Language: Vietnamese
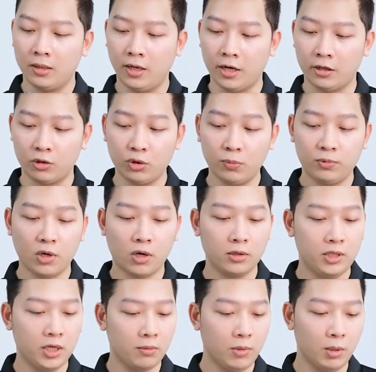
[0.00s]
thì à, nó giúp cho
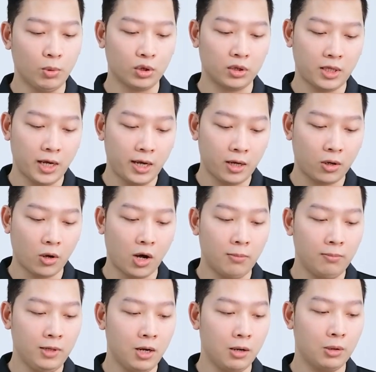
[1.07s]
chiếc 11T có
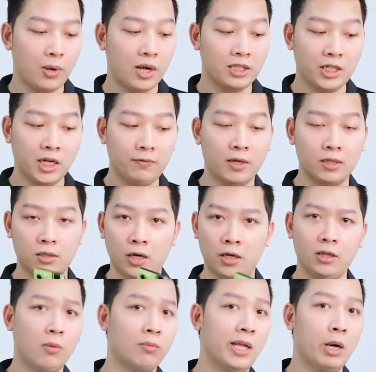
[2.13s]
âm lượng loa trên và dưới
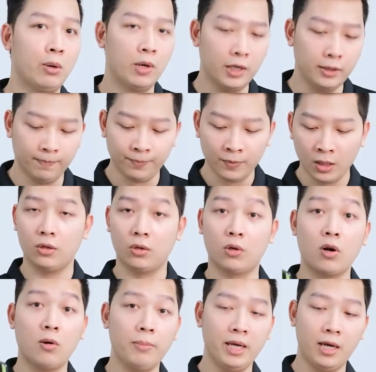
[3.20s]
đồng đều hơn nó
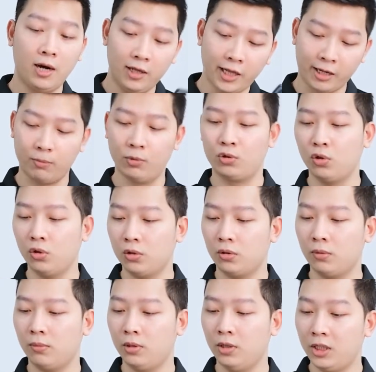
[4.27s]
không bị hơi lệch một chút
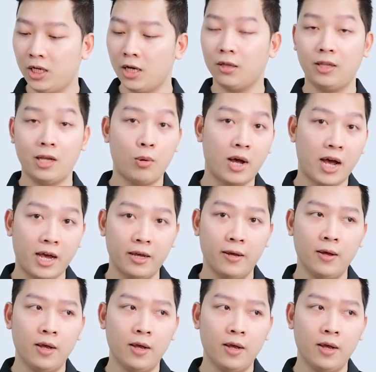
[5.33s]
như chiếc Neo 2